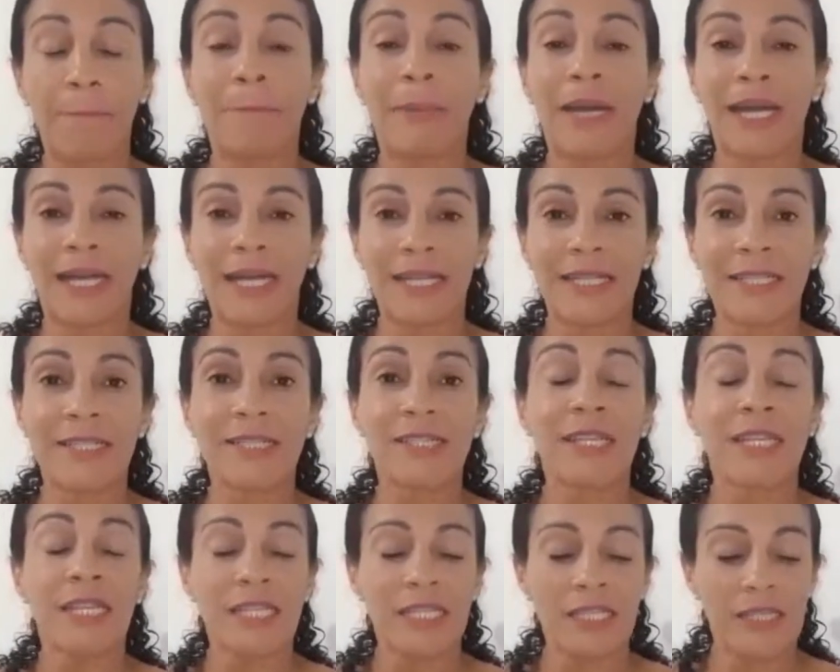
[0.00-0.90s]

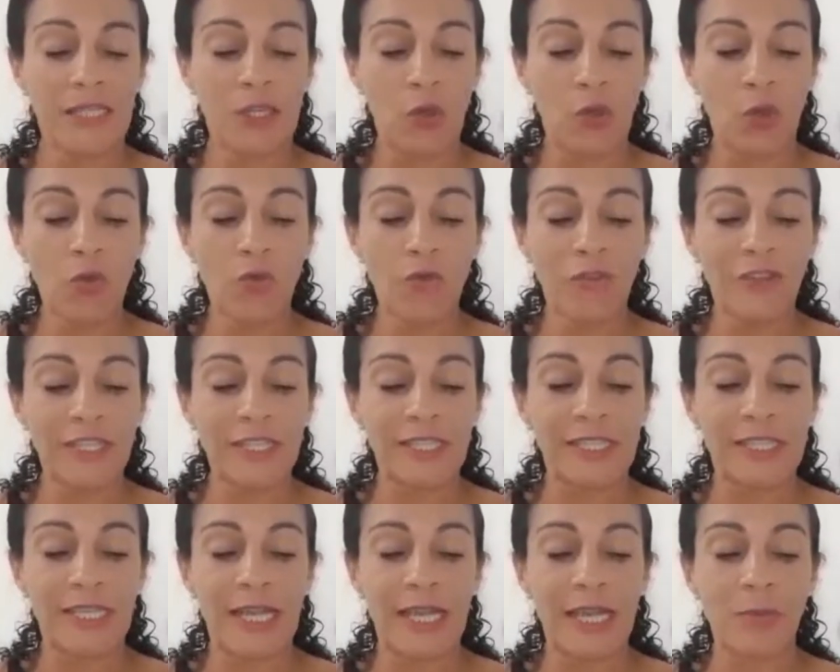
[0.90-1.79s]
Mas se
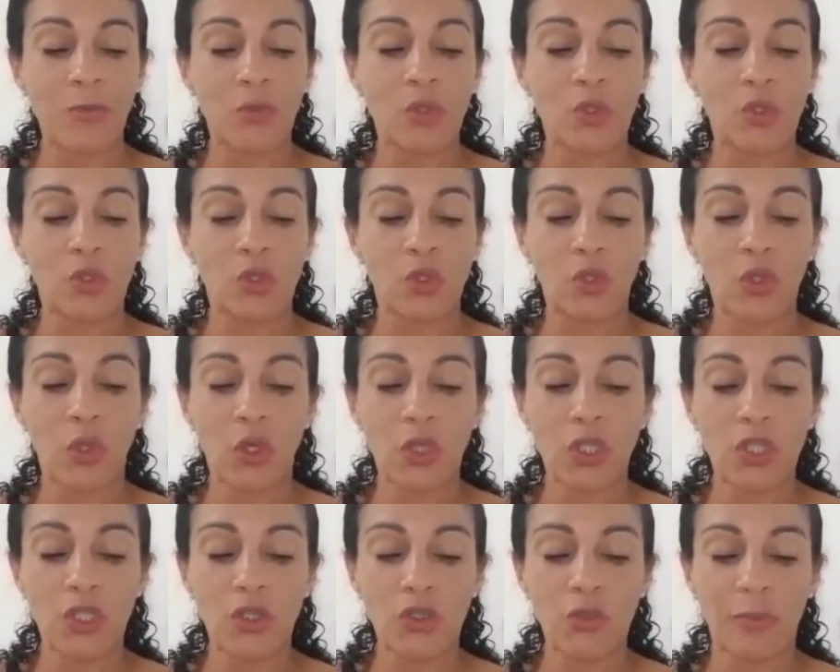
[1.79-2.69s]
confessarmos os
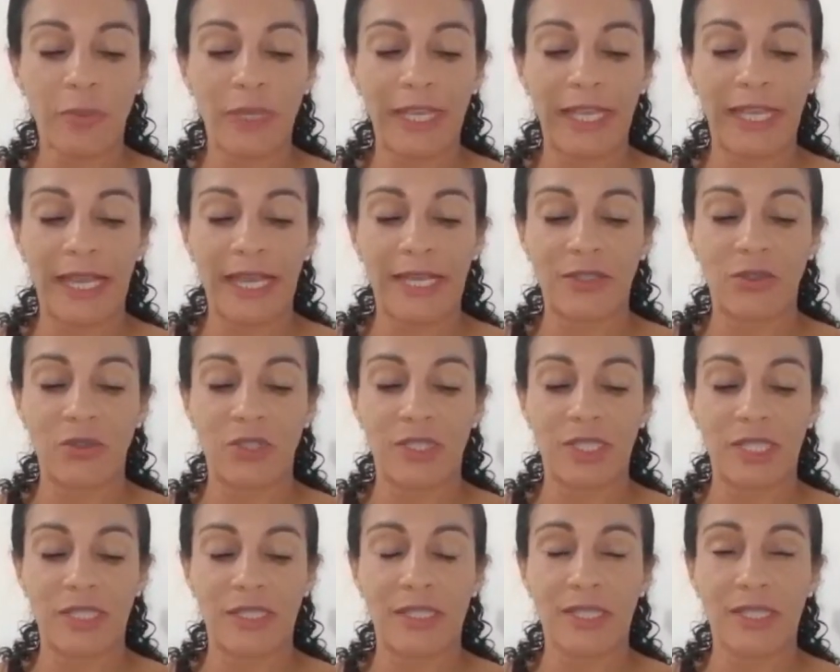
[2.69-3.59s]
nossos
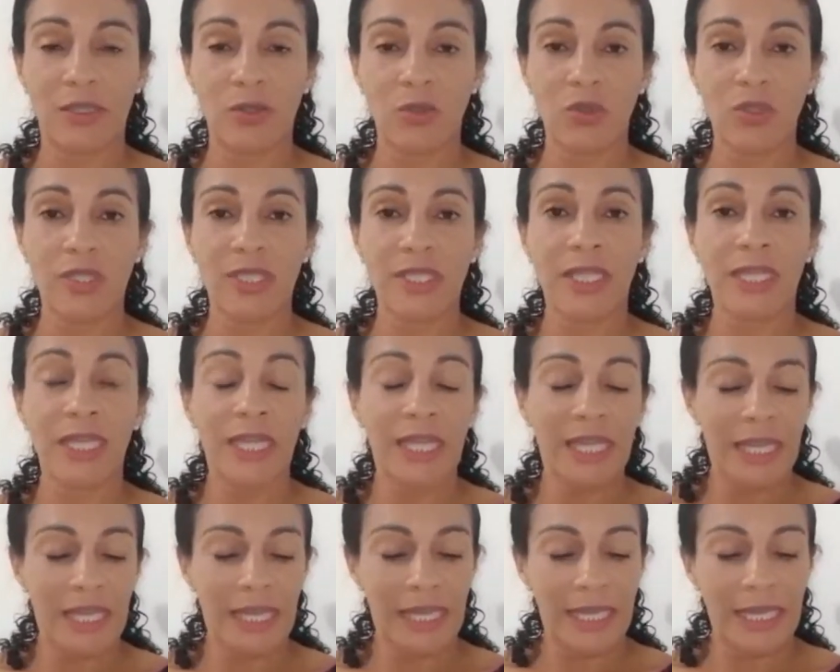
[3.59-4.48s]
pecados a Deus,
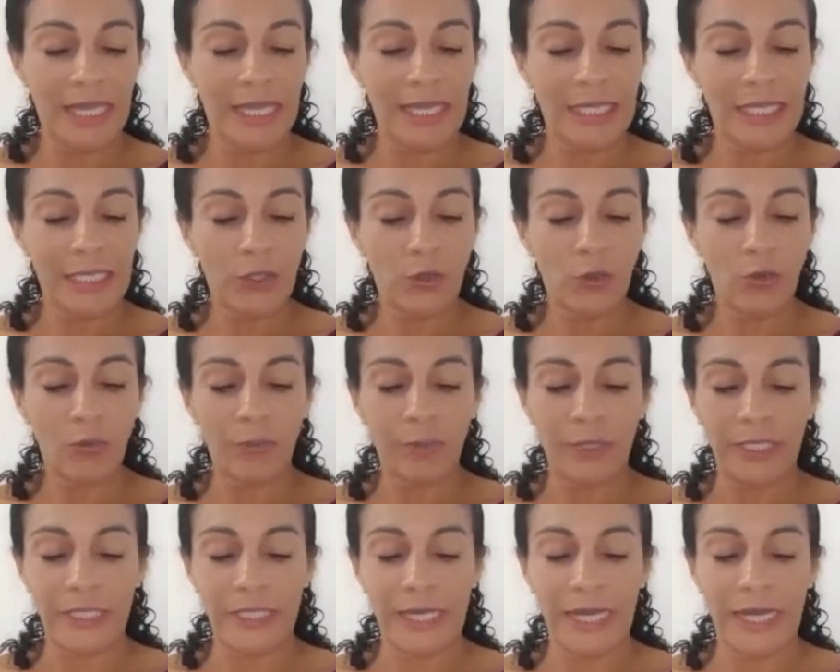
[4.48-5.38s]
ele
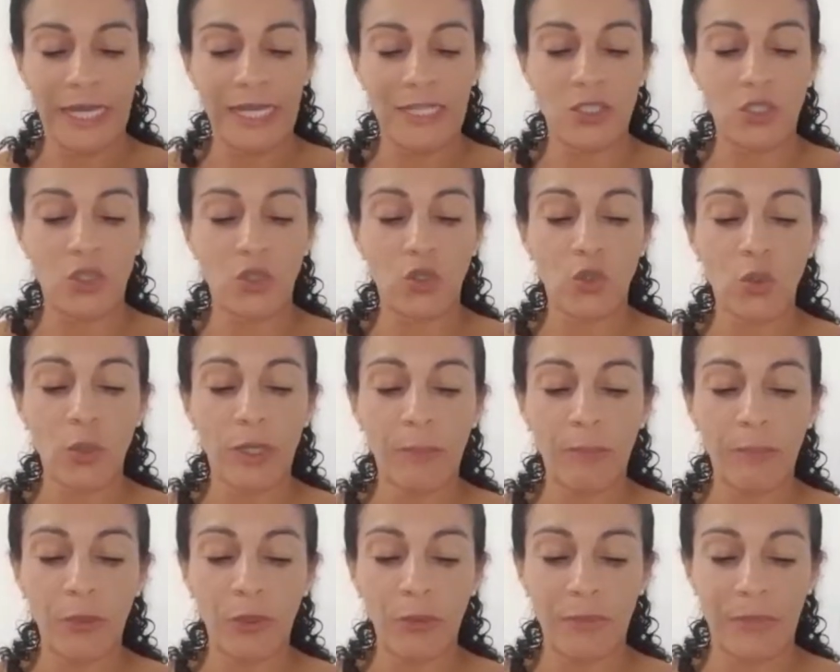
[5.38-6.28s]
cumprirá a sua
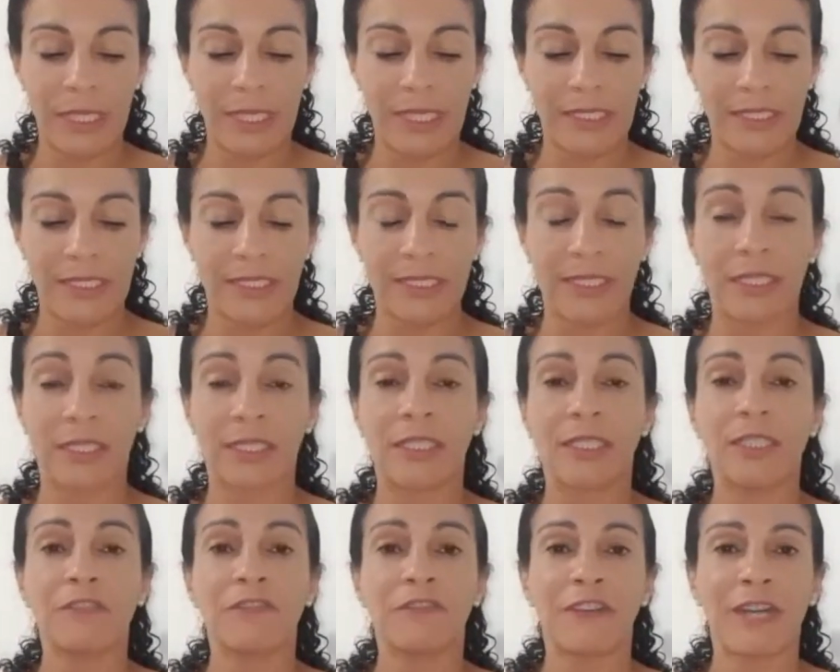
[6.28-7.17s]
promessa
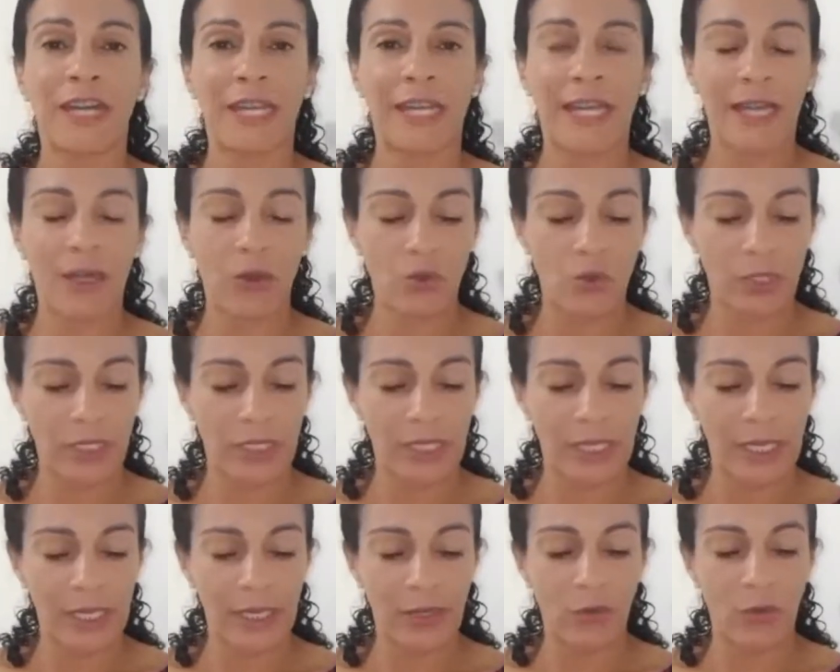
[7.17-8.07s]
e fará o
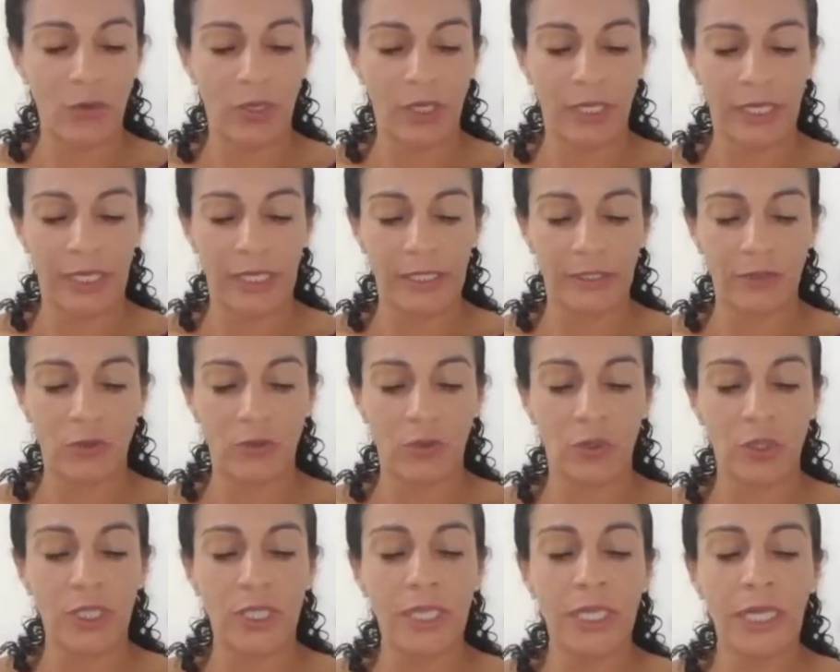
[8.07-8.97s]
que é correto
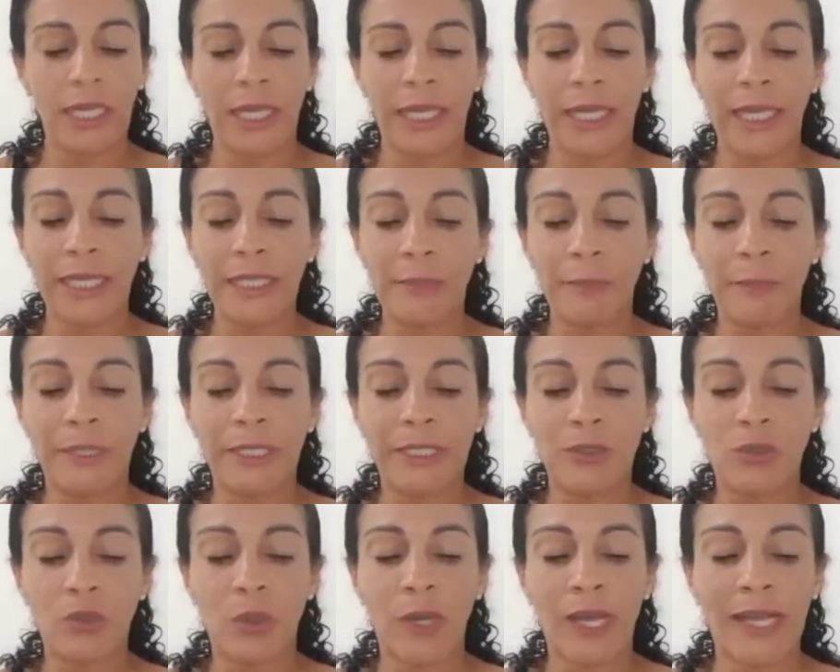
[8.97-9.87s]
ele
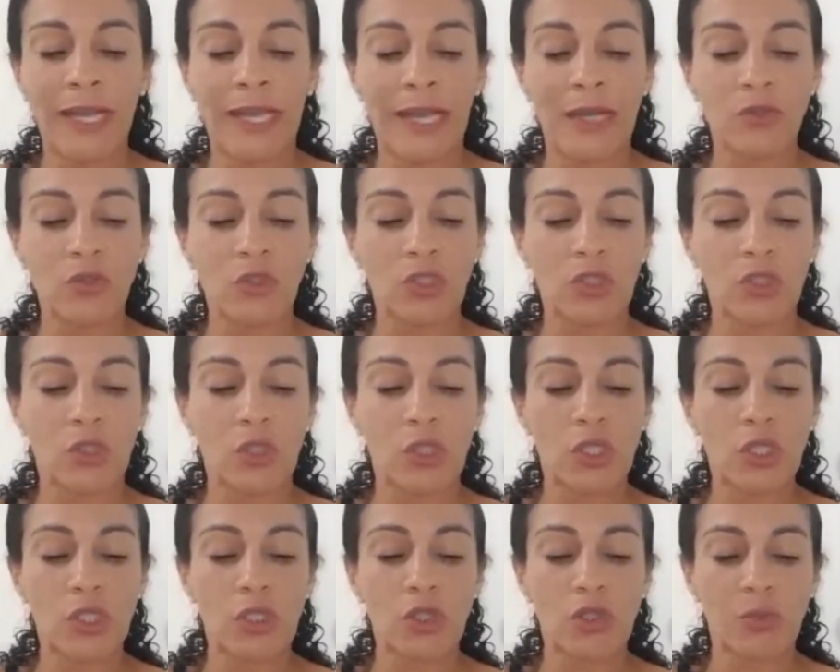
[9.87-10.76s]
perdoará os
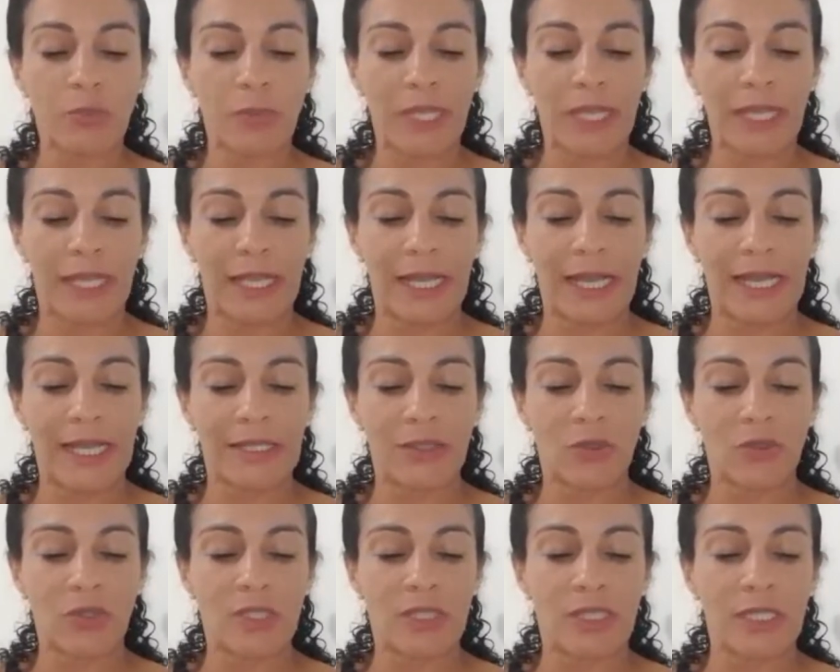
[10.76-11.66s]
nossos
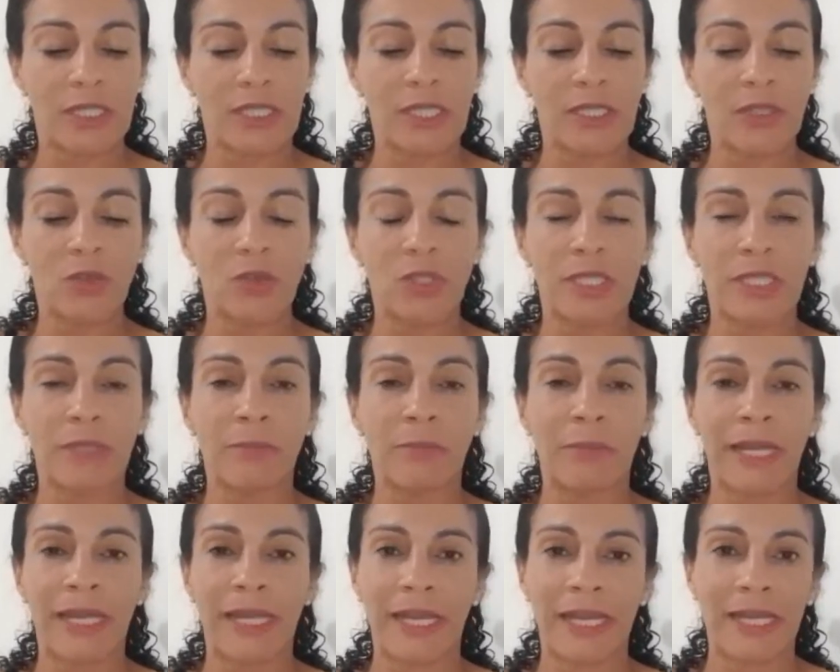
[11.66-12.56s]
pecados e nos
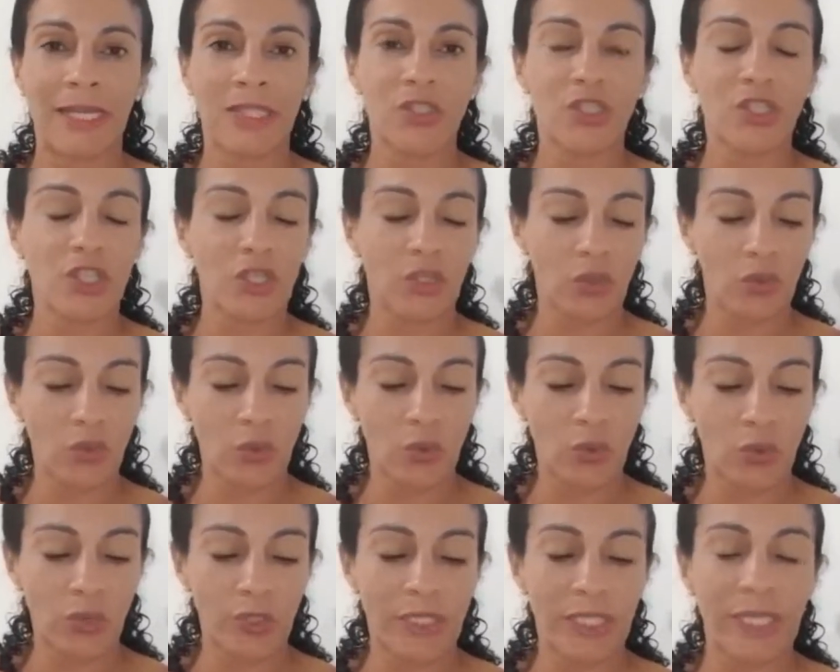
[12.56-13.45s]
limpará de
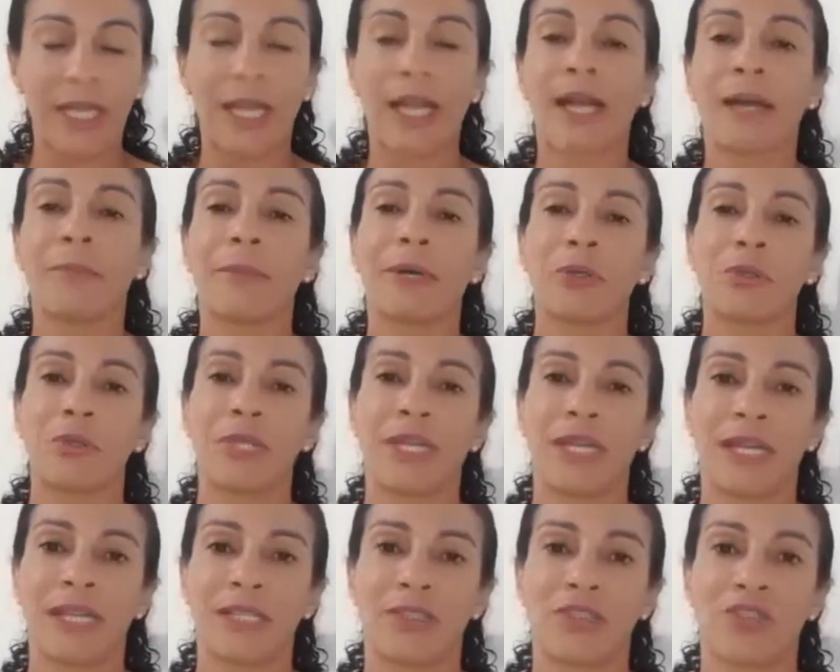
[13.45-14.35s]
toda a
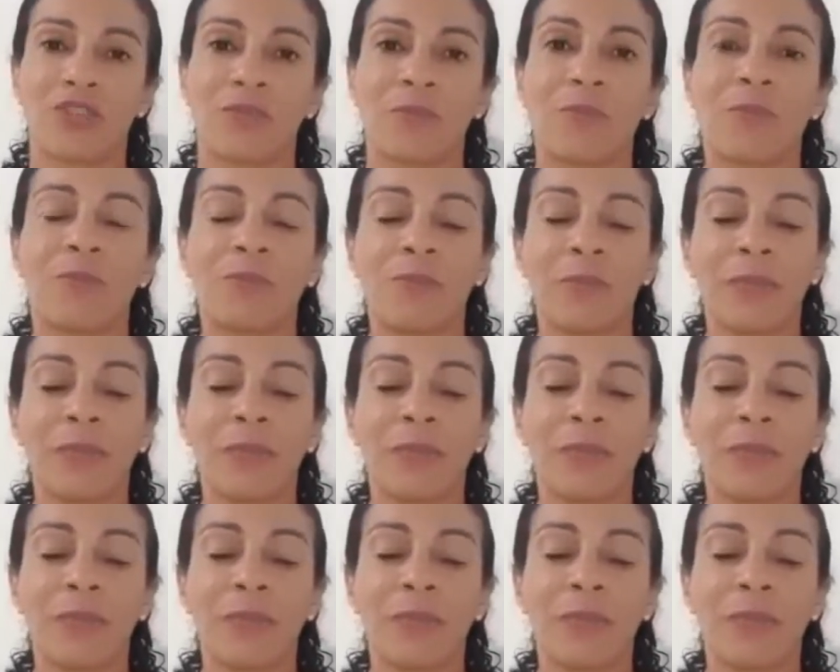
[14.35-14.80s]
maldade.